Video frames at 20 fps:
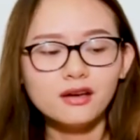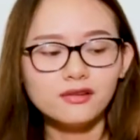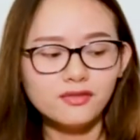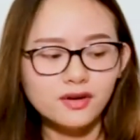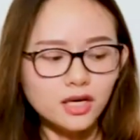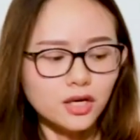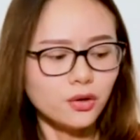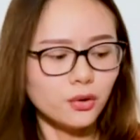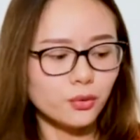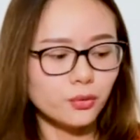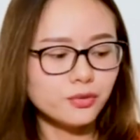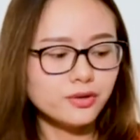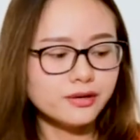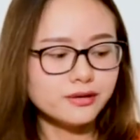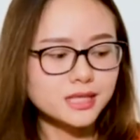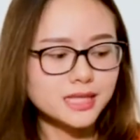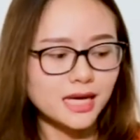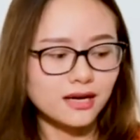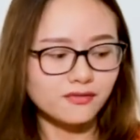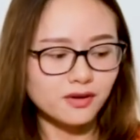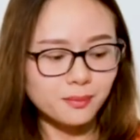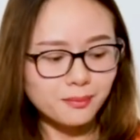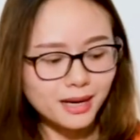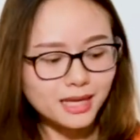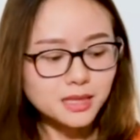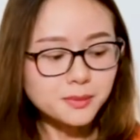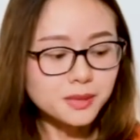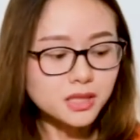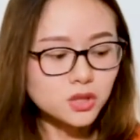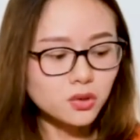ví dụ như sản phẩm
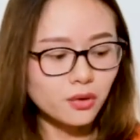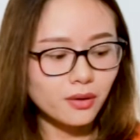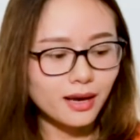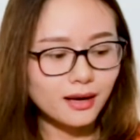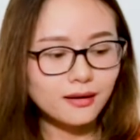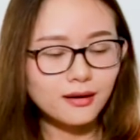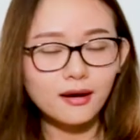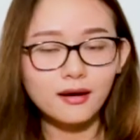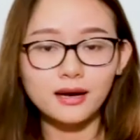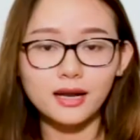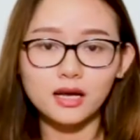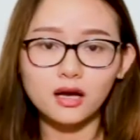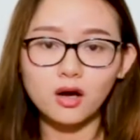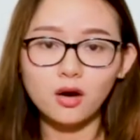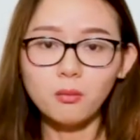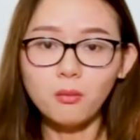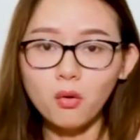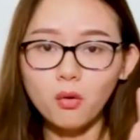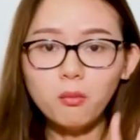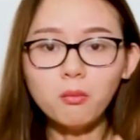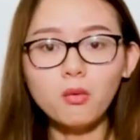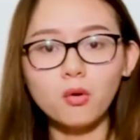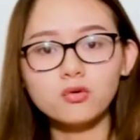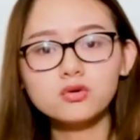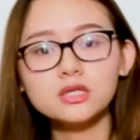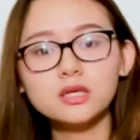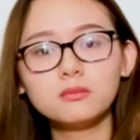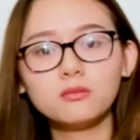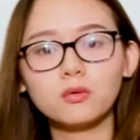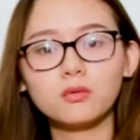mask muscle gainer này có 4
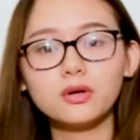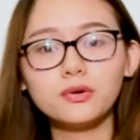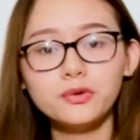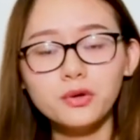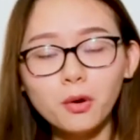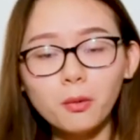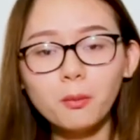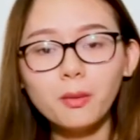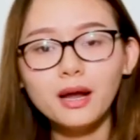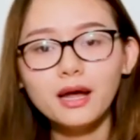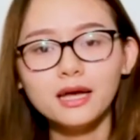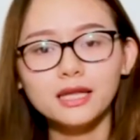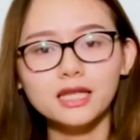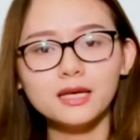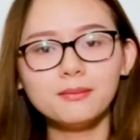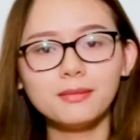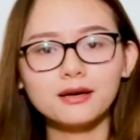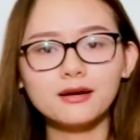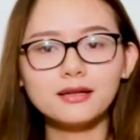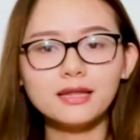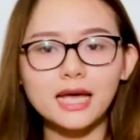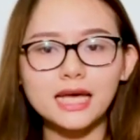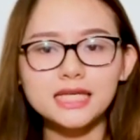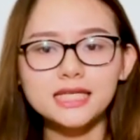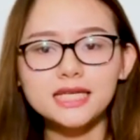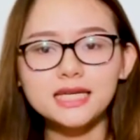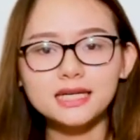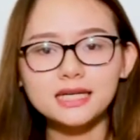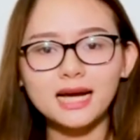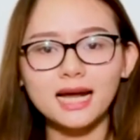mũ trên một liều dùng thì mình có thể
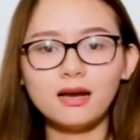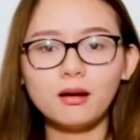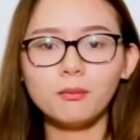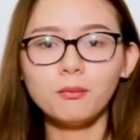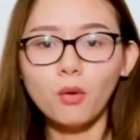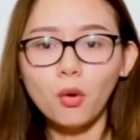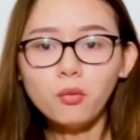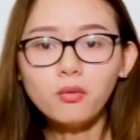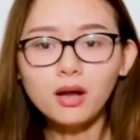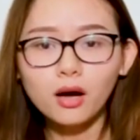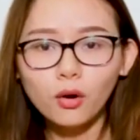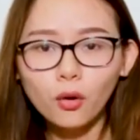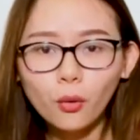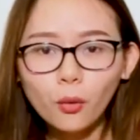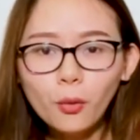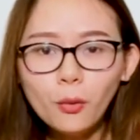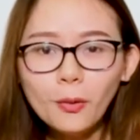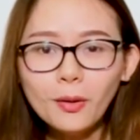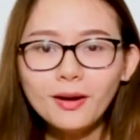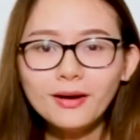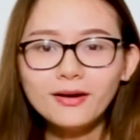chia ra làm 4 lần uống